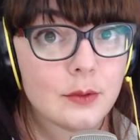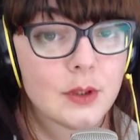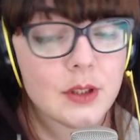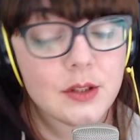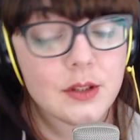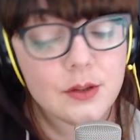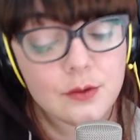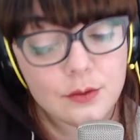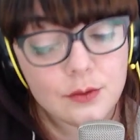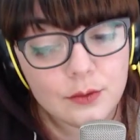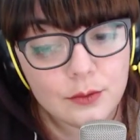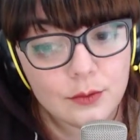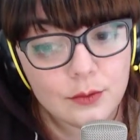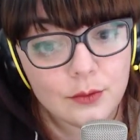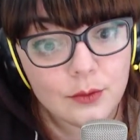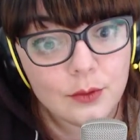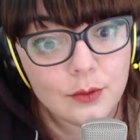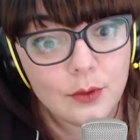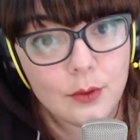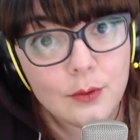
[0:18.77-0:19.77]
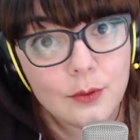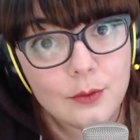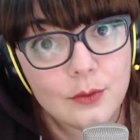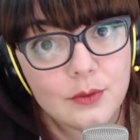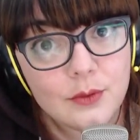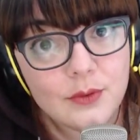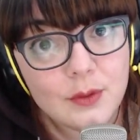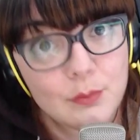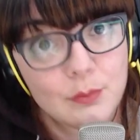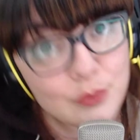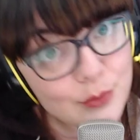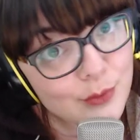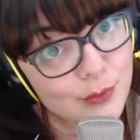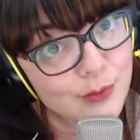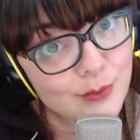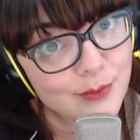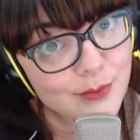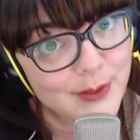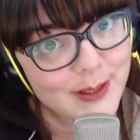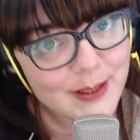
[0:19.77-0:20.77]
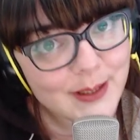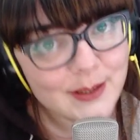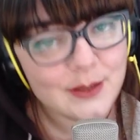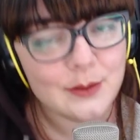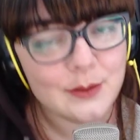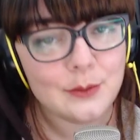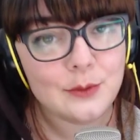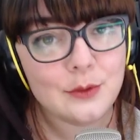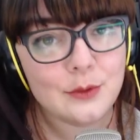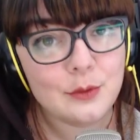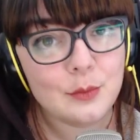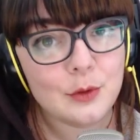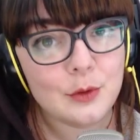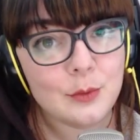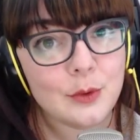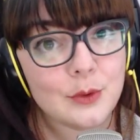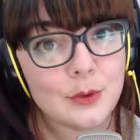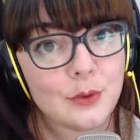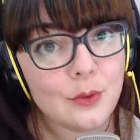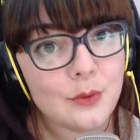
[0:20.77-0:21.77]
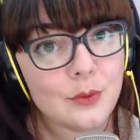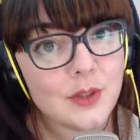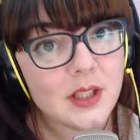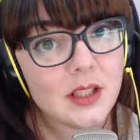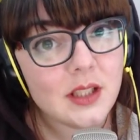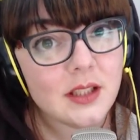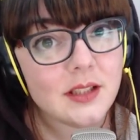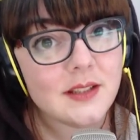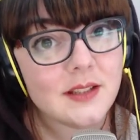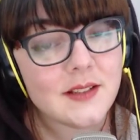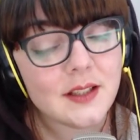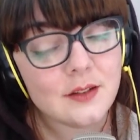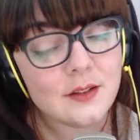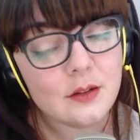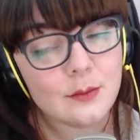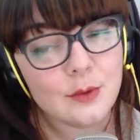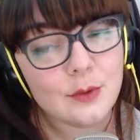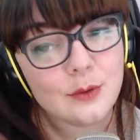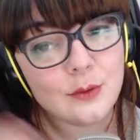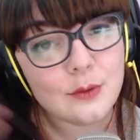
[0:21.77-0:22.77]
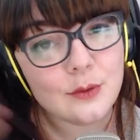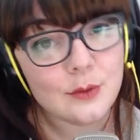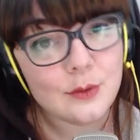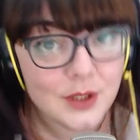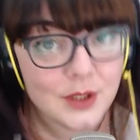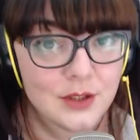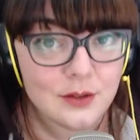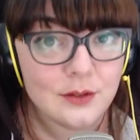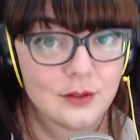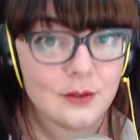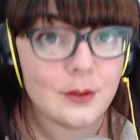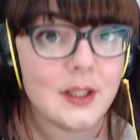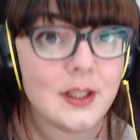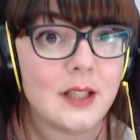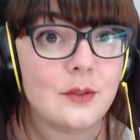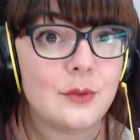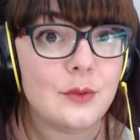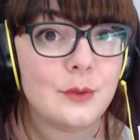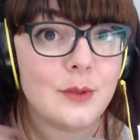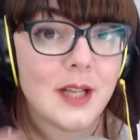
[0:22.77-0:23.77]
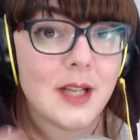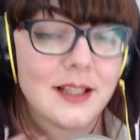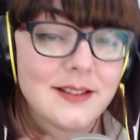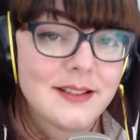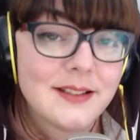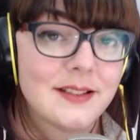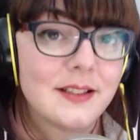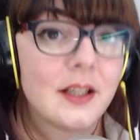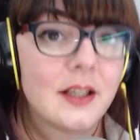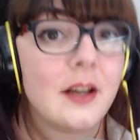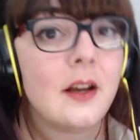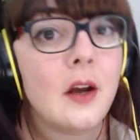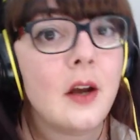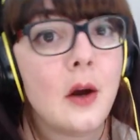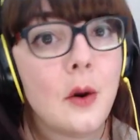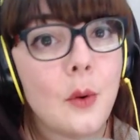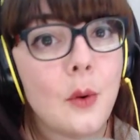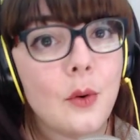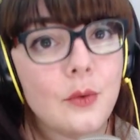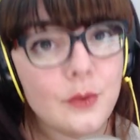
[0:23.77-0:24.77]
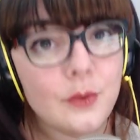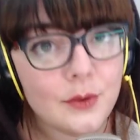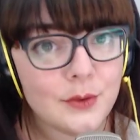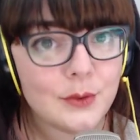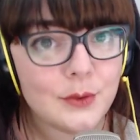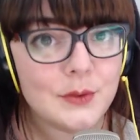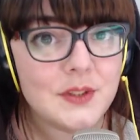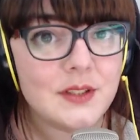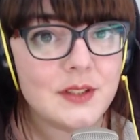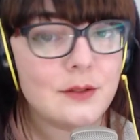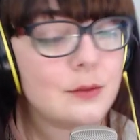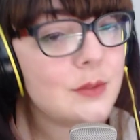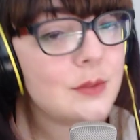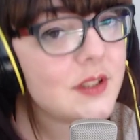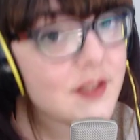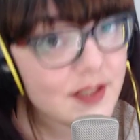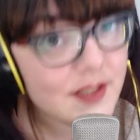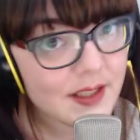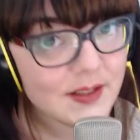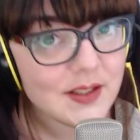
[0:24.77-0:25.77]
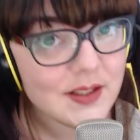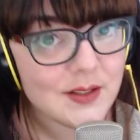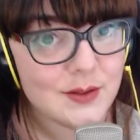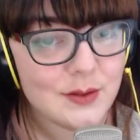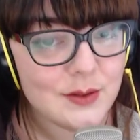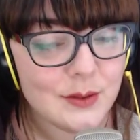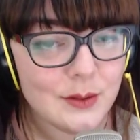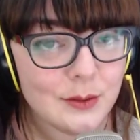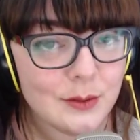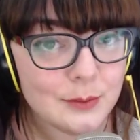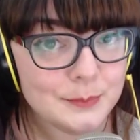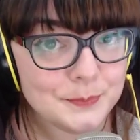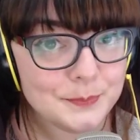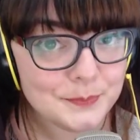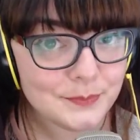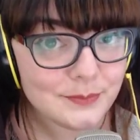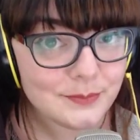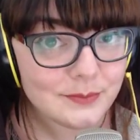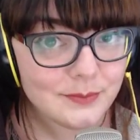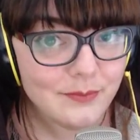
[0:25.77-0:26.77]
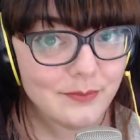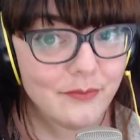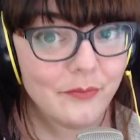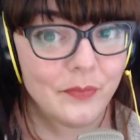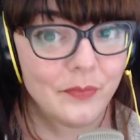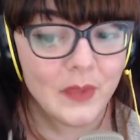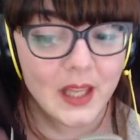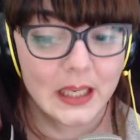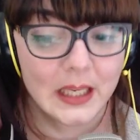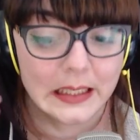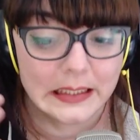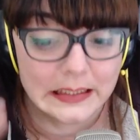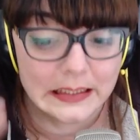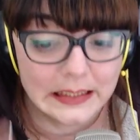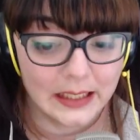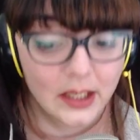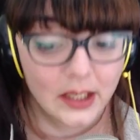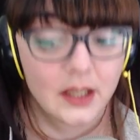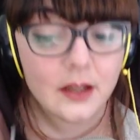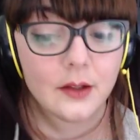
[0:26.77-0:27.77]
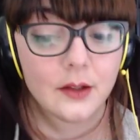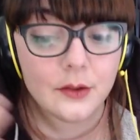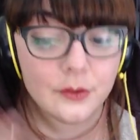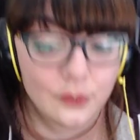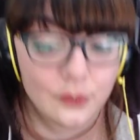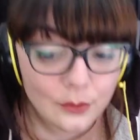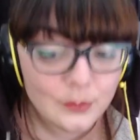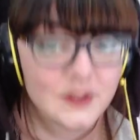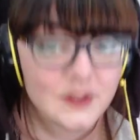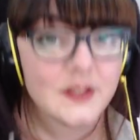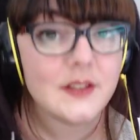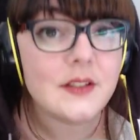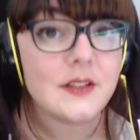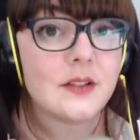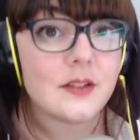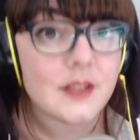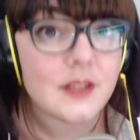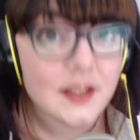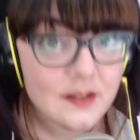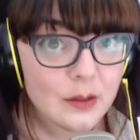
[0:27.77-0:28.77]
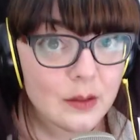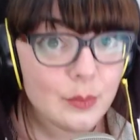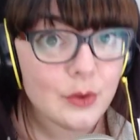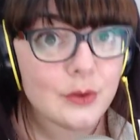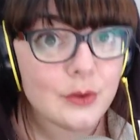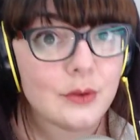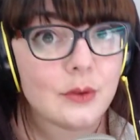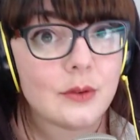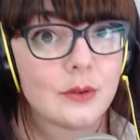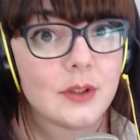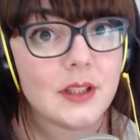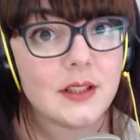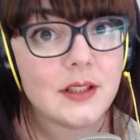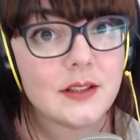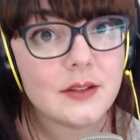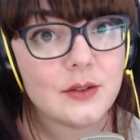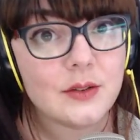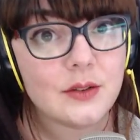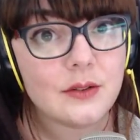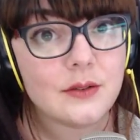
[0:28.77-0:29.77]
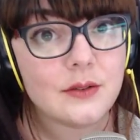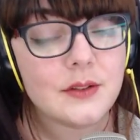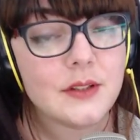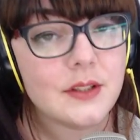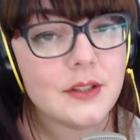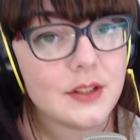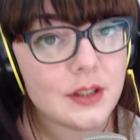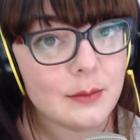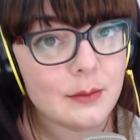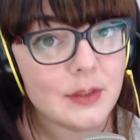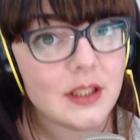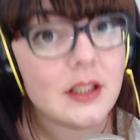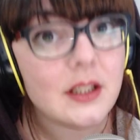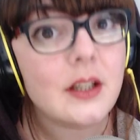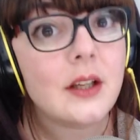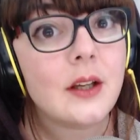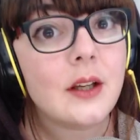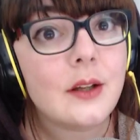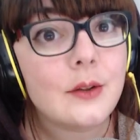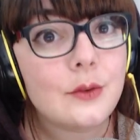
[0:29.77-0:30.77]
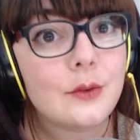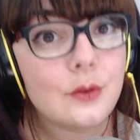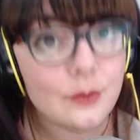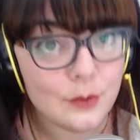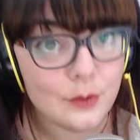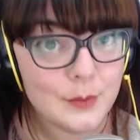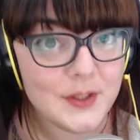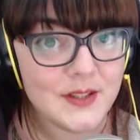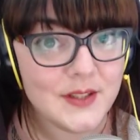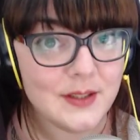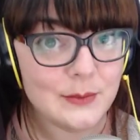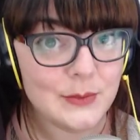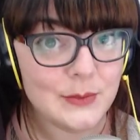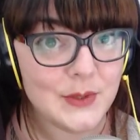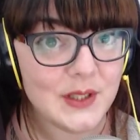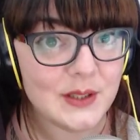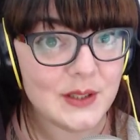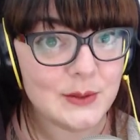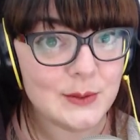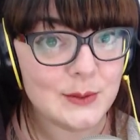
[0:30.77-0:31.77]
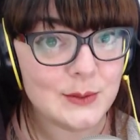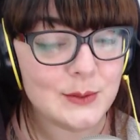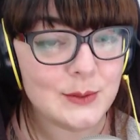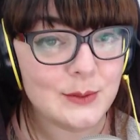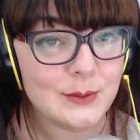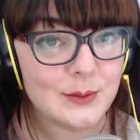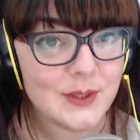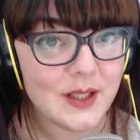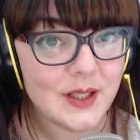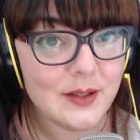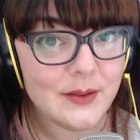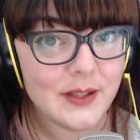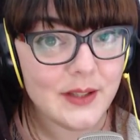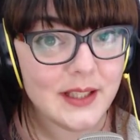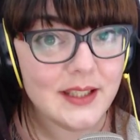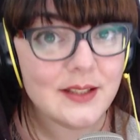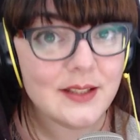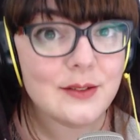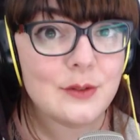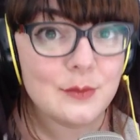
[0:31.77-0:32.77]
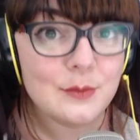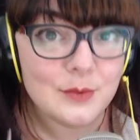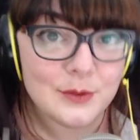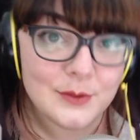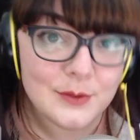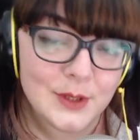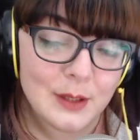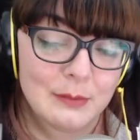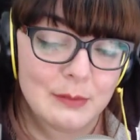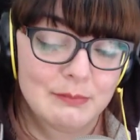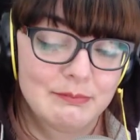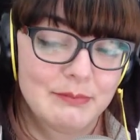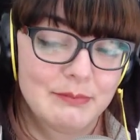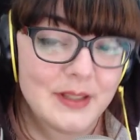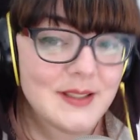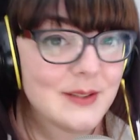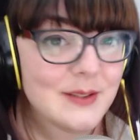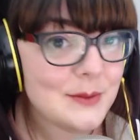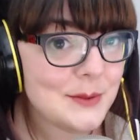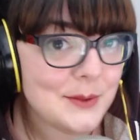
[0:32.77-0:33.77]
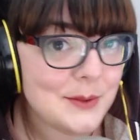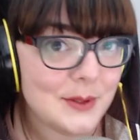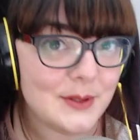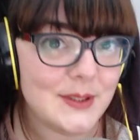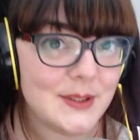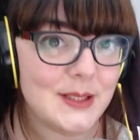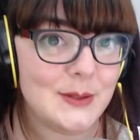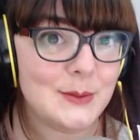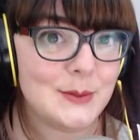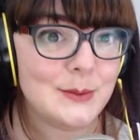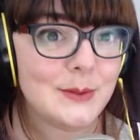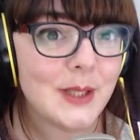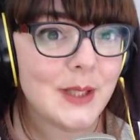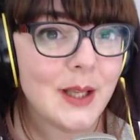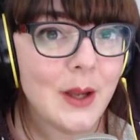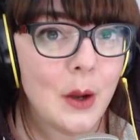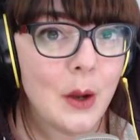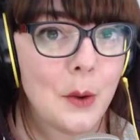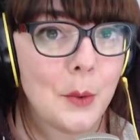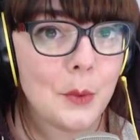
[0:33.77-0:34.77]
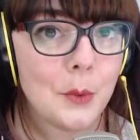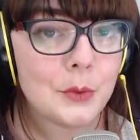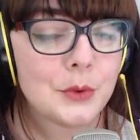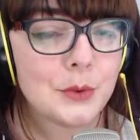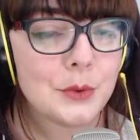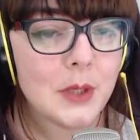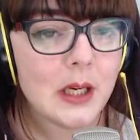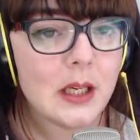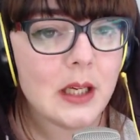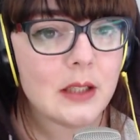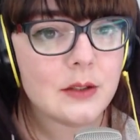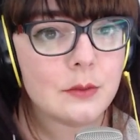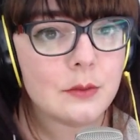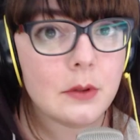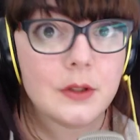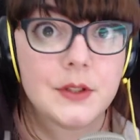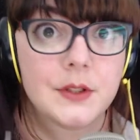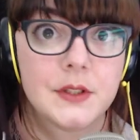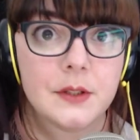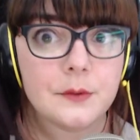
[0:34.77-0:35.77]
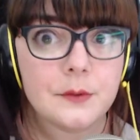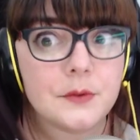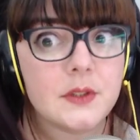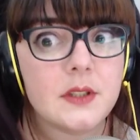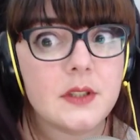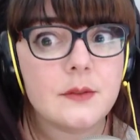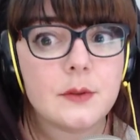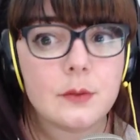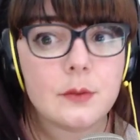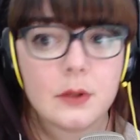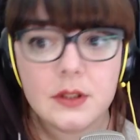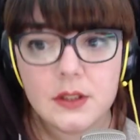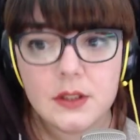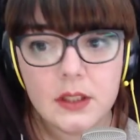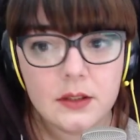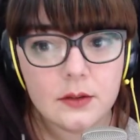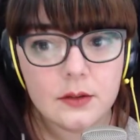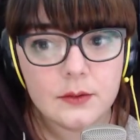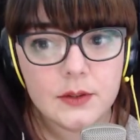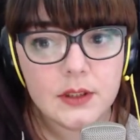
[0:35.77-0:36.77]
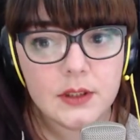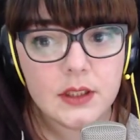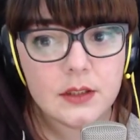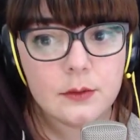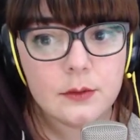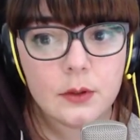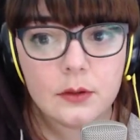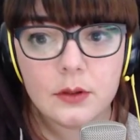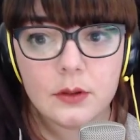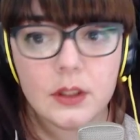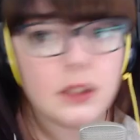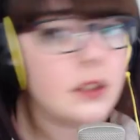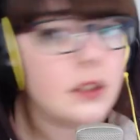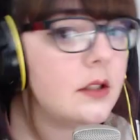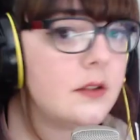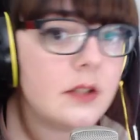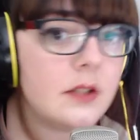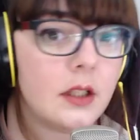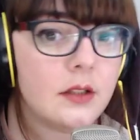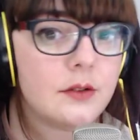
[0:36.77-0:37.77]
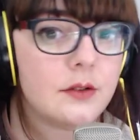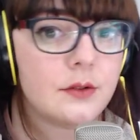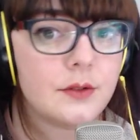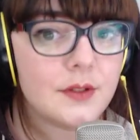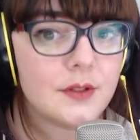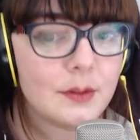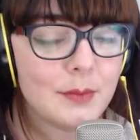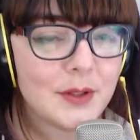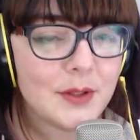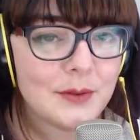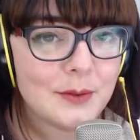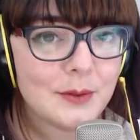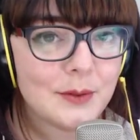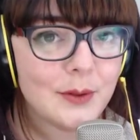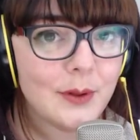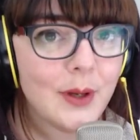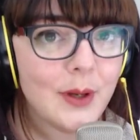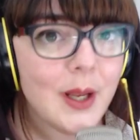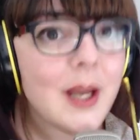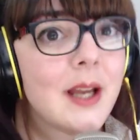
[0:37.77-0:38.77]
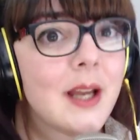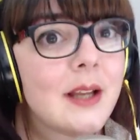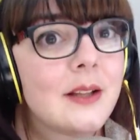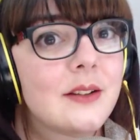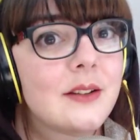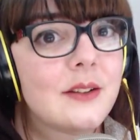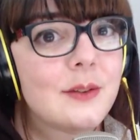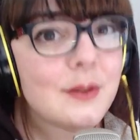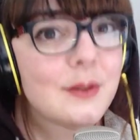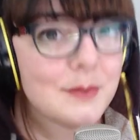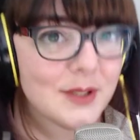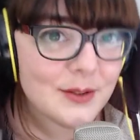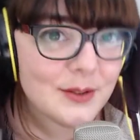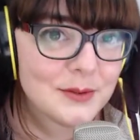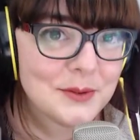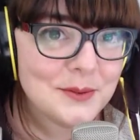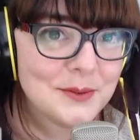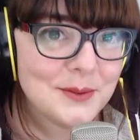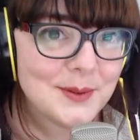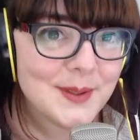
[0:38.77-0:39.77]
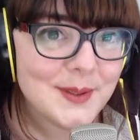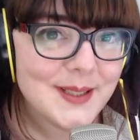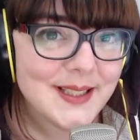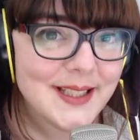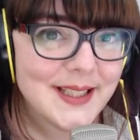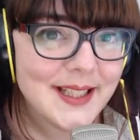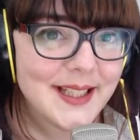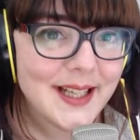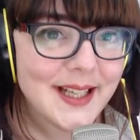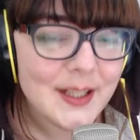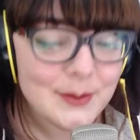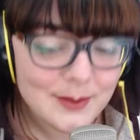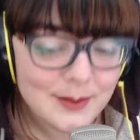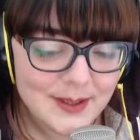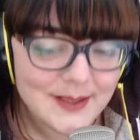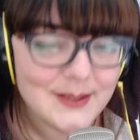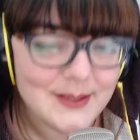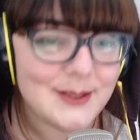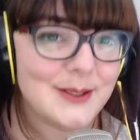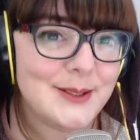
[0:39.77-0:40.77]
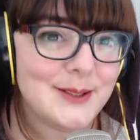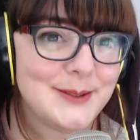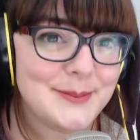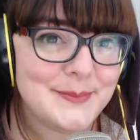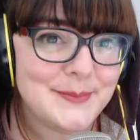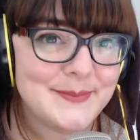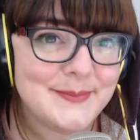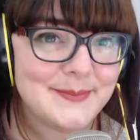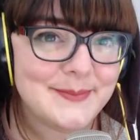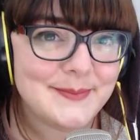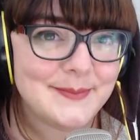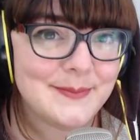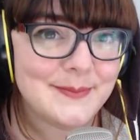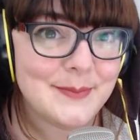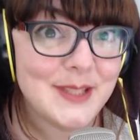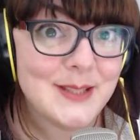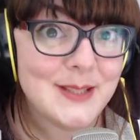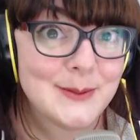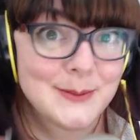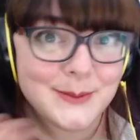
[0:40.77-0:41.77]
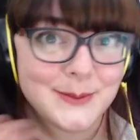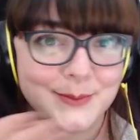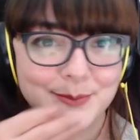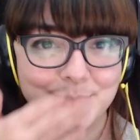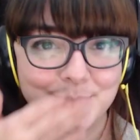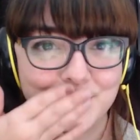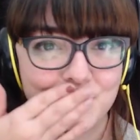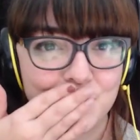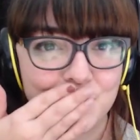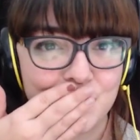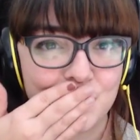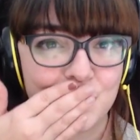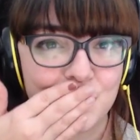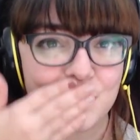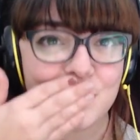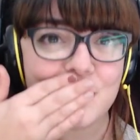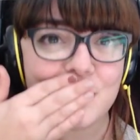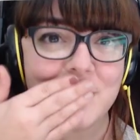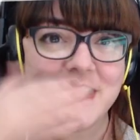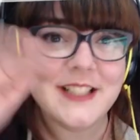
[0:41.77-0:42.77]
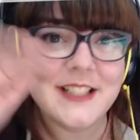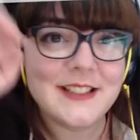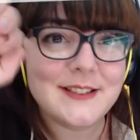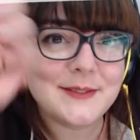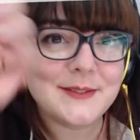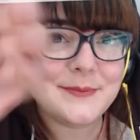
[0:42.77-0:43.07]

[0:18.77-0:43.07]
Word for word: je n'en fais plus. Voilà, donc tu peux me retrouver directement sur Twitch. Je suis en live du lundi au vendredi de midi à 15h. Et là, ce midi, c'est très important qu'il y ait des gens, si jamais tu veux passer me faire un coucou du travail, tu peux venir passer du temps avec nous. On jouera soit à Sea of Thieves, soit à State of Decay, soit à Conan Exiles, je ne sais pas encore. Tu es bienvenue. À tout à l'heure. Bisous.